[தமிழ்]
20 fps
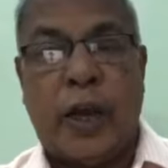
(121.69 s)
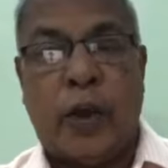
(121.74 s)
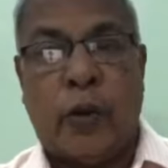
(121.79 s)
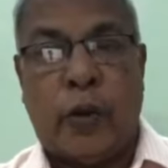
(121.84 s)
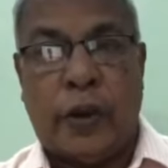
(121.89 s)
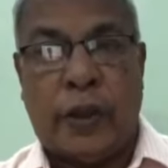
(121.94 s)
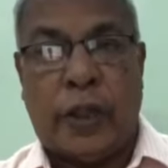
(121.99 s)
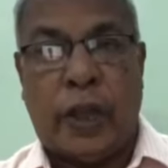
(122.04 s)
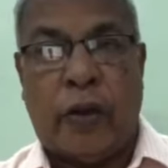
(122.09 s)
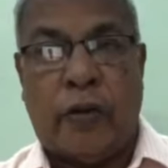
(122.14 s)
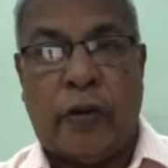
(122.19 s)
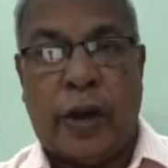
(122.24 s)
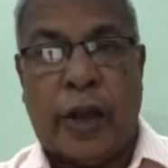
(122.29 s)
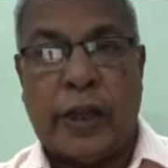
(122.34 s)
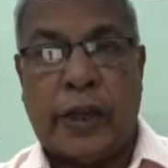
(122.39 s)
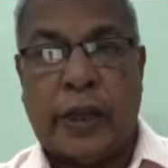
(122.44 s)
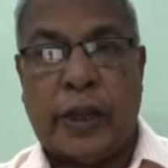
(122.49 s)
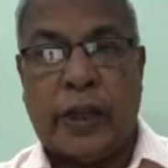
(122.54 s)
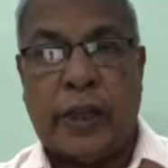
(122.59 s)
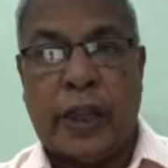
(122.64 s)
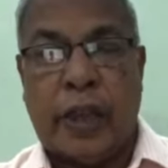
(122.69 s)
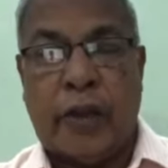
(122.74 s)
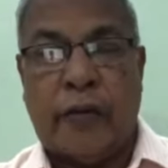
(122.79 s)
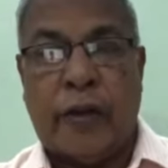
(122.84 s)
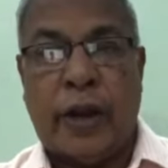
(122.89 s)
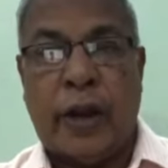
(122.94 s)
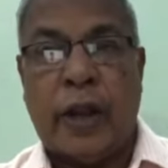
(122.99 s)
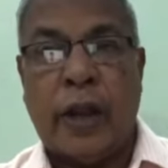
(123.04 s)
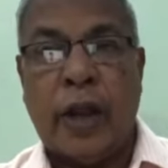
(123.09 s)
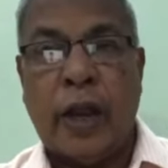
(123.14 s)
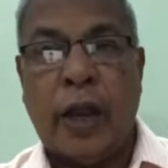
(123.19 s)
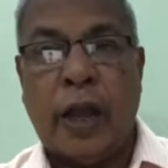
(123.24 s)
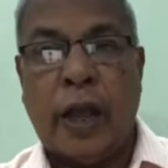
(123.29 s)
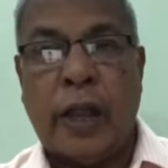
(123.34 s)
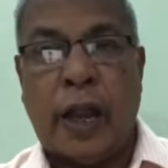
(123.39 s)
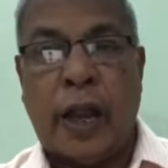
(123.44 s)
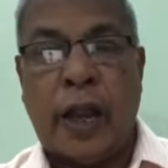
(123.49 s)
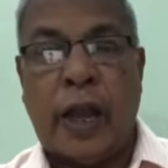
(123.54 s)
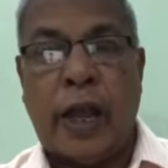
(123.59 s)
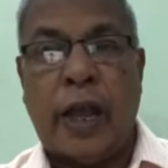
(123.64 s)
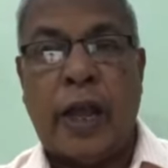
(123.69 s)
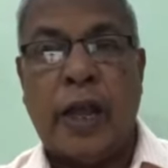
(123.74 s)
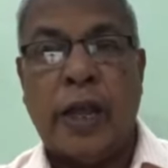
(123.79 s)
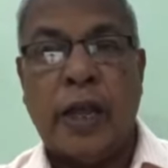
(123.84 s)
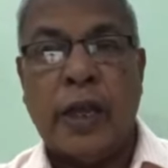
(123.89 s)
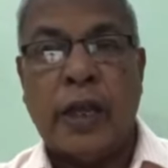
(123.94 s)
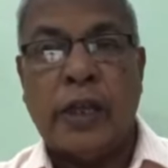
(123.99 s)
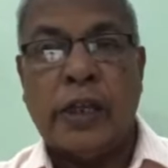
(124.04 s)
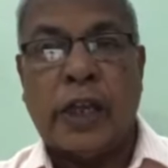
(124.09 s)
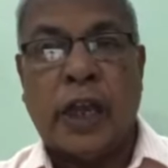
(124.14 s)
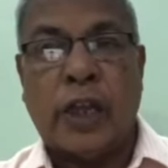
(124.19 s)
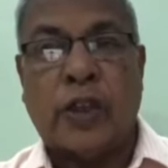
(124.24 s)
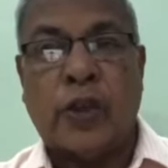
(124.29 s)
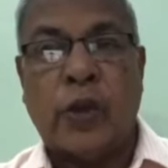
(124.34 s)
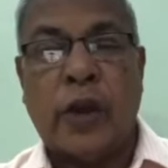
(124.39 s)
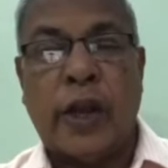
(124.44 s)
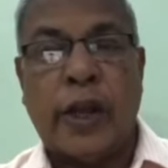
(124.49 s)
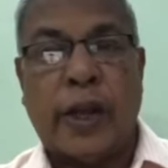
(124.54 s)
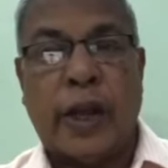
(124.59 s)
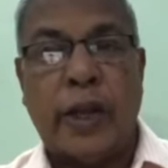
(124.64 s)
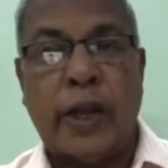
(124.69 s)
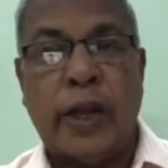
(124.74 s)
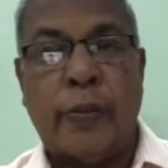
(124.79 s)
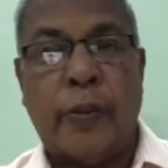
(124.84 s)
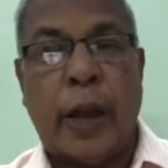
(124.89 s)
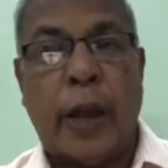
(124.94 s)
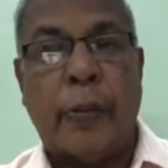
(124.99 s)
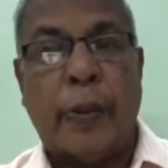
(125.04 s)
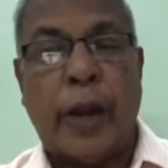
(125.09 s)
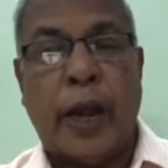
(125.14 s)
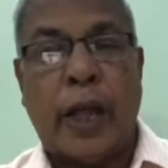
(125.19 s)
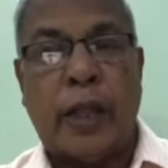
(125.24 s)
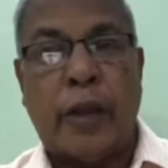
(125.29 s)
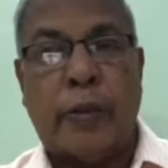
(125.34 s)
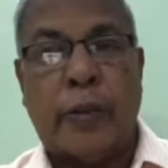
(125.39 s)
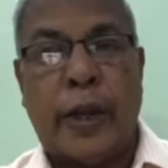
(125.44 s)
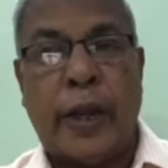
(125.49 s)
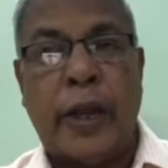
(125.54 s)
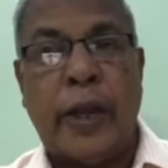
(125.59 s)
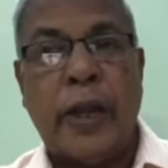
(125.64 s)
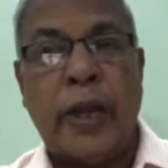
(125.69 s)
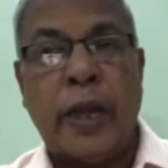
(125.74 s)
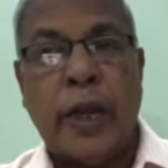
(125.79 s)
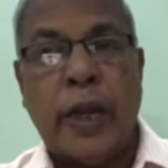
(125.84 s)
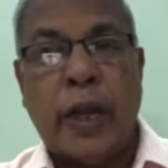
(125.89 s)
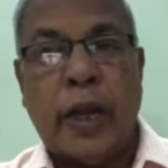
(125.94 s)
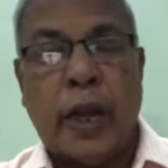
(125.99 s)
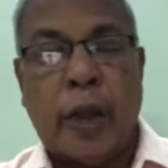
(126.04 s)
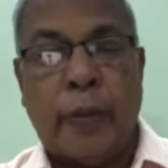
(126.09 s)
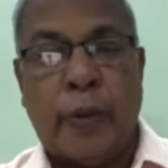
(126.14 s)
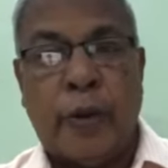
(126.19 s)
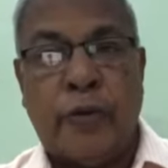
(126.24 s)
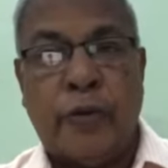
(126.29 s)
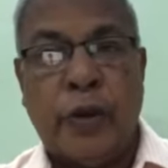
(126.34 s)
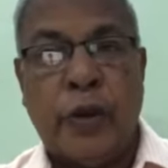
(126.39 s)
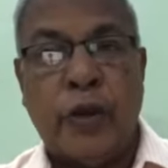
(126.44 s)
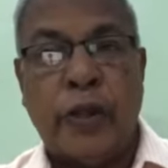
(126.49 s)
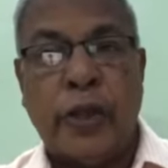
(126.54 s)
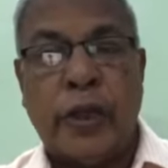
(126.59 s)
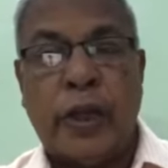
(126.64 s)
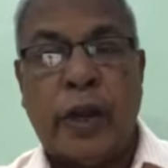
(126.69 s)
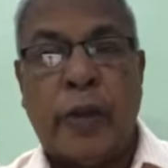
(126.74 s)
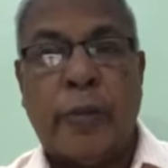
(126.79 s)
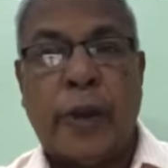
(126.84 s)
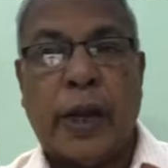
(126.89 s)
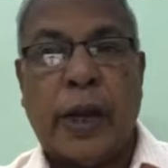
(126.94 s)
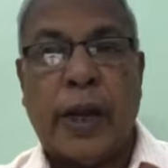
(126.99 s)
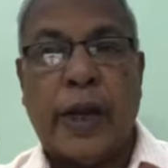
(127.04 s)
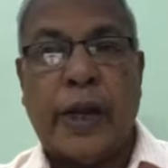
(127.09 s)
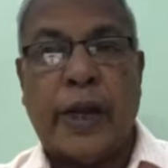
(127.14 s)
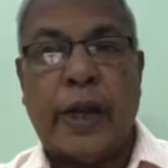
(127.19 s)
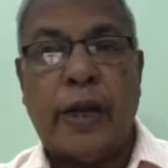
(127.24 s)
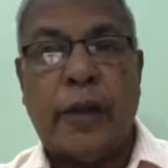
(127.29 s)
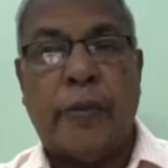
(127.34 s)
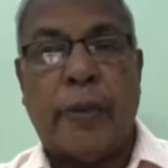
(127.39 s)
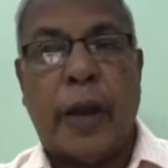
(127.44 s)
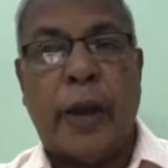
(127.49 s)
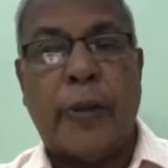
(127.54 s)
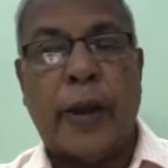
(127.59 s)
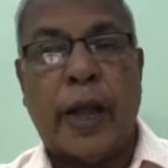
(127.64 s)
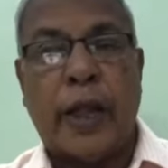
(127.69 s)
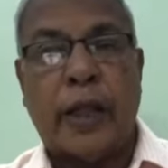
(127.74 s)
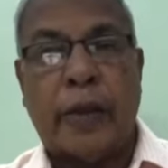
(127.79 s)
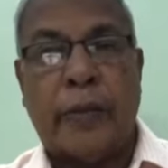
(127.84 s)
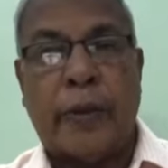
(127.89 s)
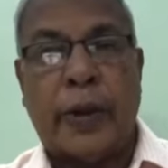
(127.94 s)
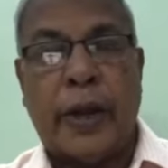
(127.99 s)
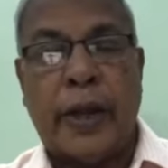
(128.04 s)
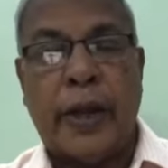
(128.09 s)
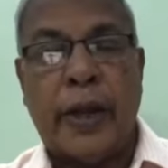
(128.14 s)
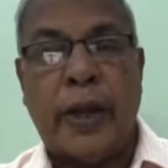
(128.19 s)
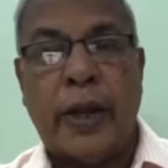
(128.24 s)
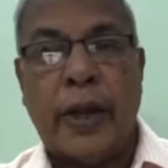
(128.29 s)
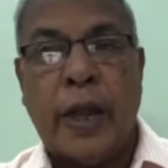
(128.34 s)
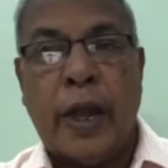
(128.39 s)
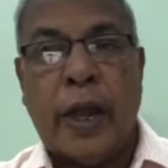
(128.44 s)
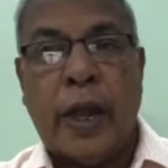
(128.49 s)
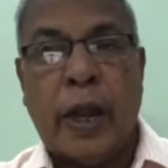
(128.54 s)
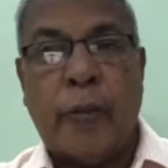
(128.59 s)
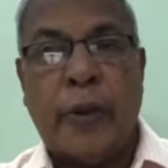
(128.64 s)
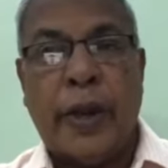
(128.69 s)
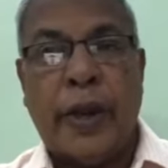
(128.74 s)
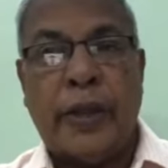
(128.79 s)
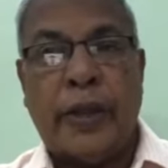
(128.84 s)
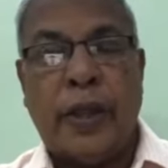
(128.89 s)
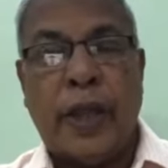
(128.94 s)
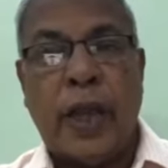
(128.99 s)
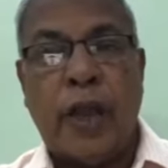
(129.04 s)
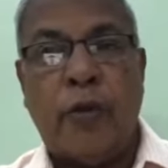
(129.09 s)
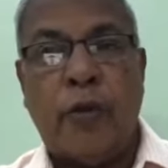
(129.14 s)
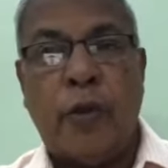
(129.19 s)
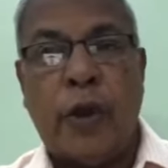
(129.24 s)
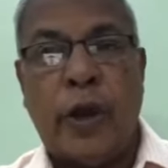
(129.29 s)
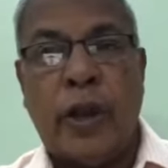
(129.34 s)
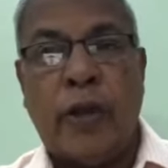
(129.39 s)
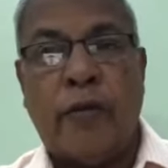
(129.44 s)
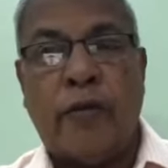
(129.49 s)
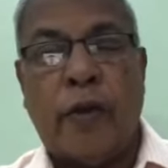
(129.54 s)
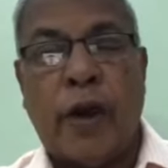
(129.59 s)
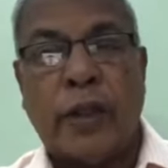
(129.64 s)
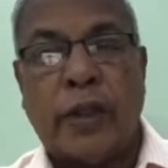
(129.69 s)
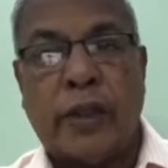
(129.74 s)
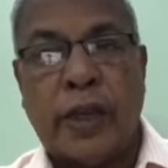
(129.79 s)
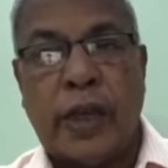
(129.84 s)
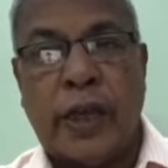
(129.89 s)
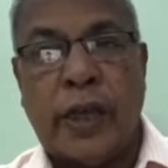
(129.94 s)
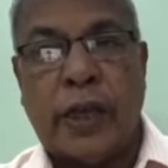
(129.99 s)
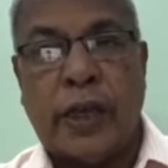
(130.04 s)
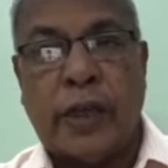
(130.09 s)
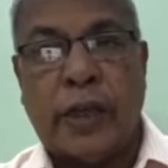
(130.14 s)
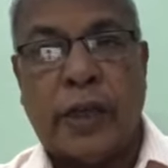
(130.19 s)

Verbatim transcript: ஒரு தேவனாக இருக்கிற தேவன் அதனால சத்துருக்களை கண்டு பயப்படாதபடி நம்மை விரோதிக்கிற மக்களை கண்டு பயப்படாதபடி நம்முடைய தேவனுடைய வார்த்தையை